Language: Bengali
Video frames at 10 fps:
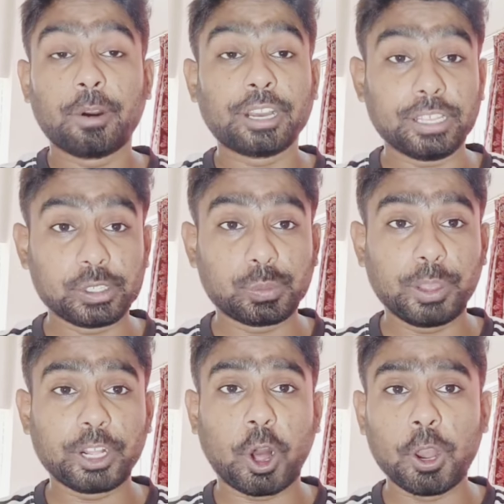এবং
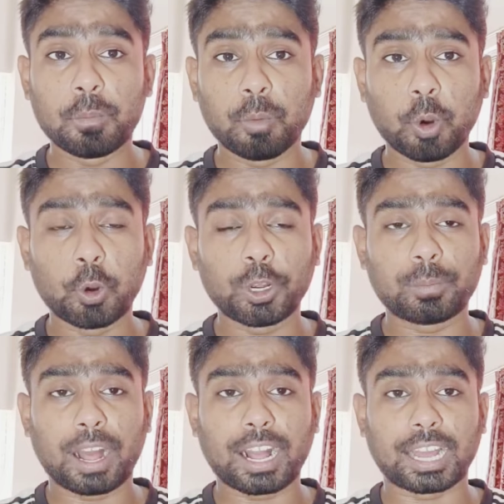ইস্টবেঙ্গল
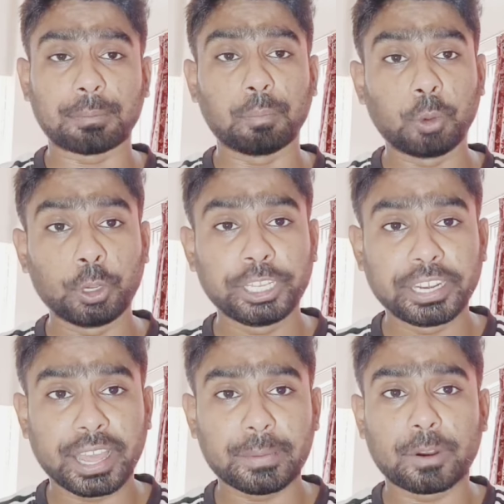মোহনবাগান
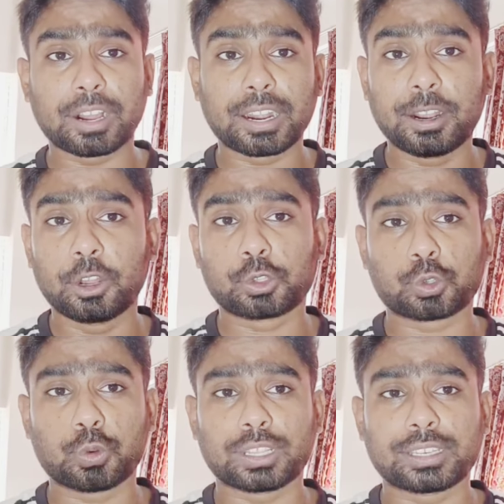মলহিনা এবং কার্লোস
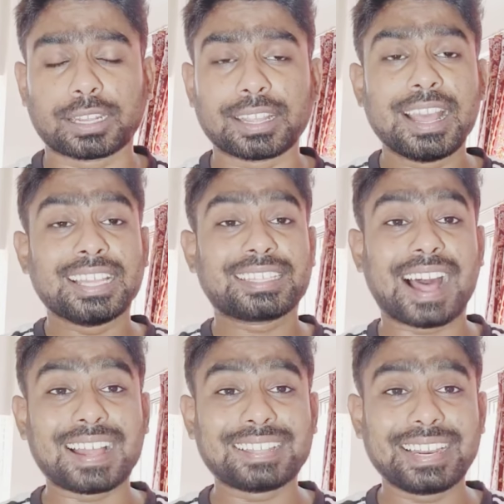কুয়াদ্রাত
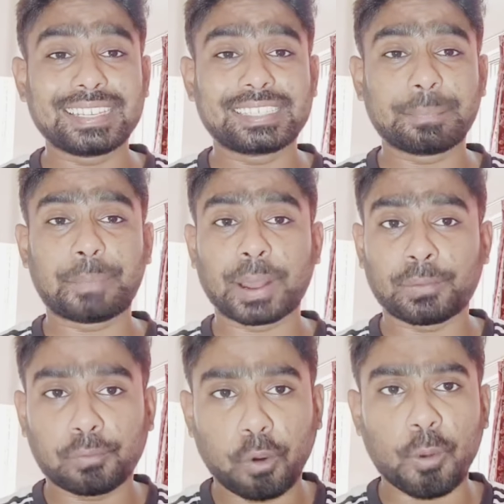তাদের যে
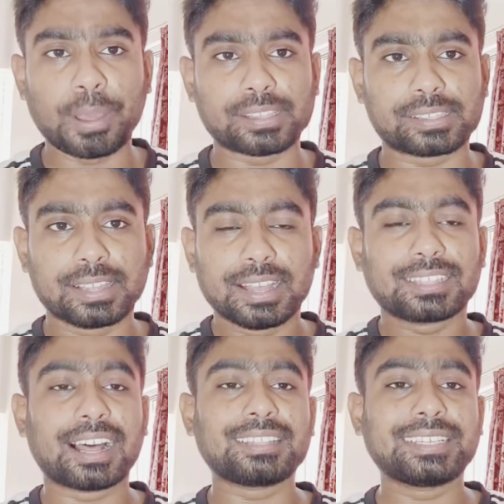পারফরমেন্স
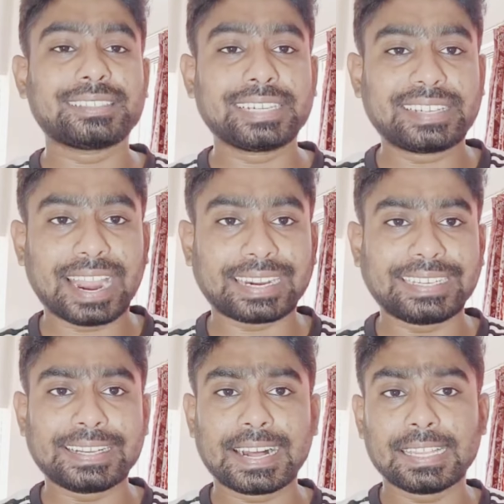তাদের যে
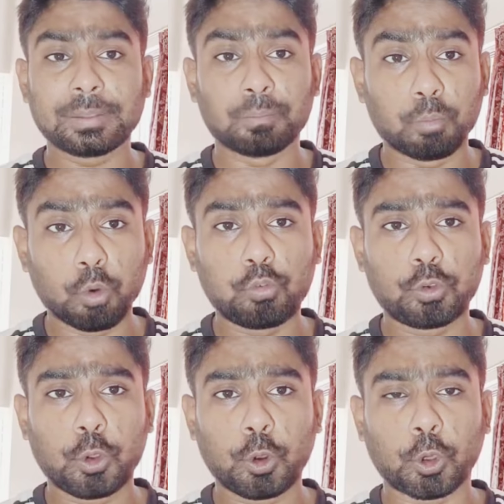ট্যাকটিক্যাল
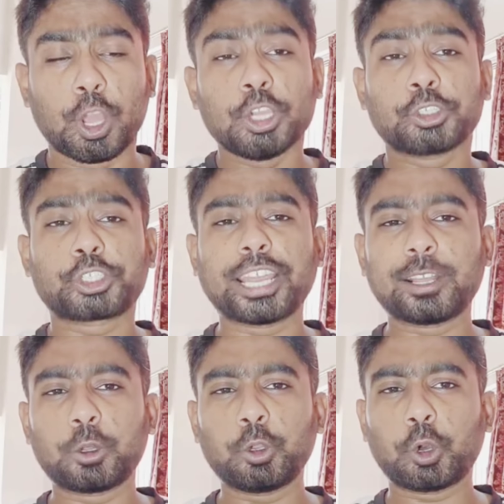মুভগুলো
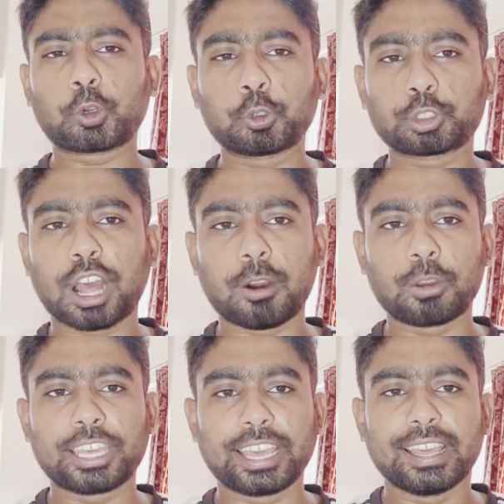সেইগুলো কোথাও
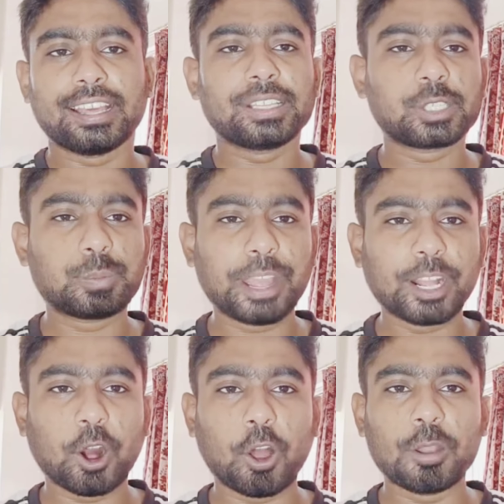গিয়ে
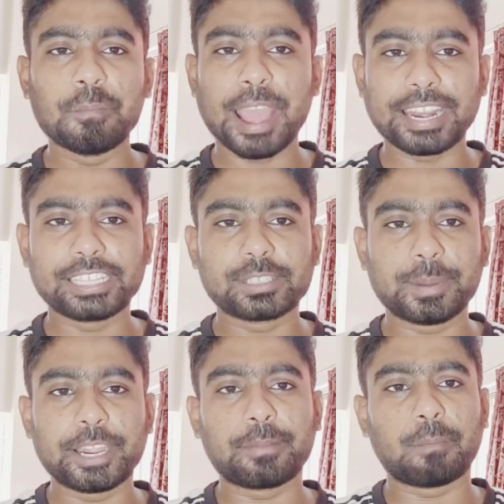ইস্টবেঙ্গল
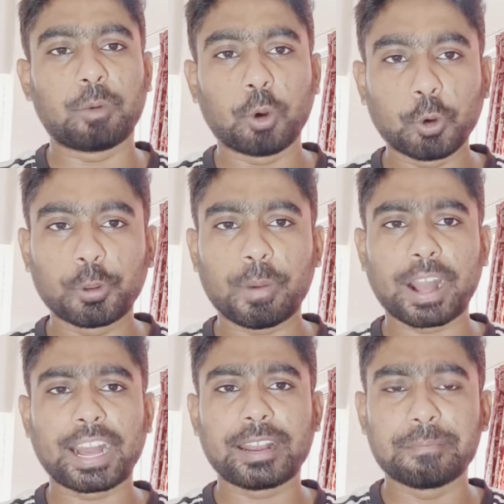ম্যানেজমেন্ট বা
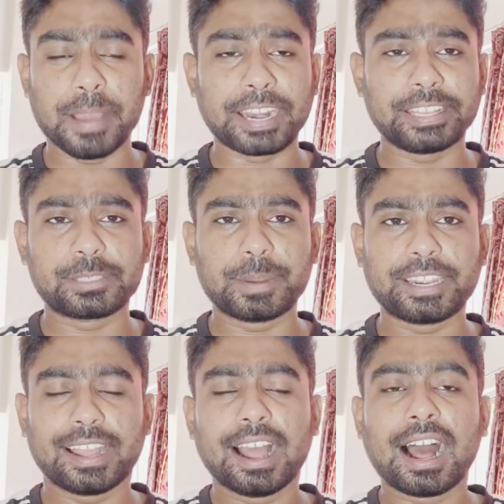মোহনবাগান ম্যানেজমেন্ট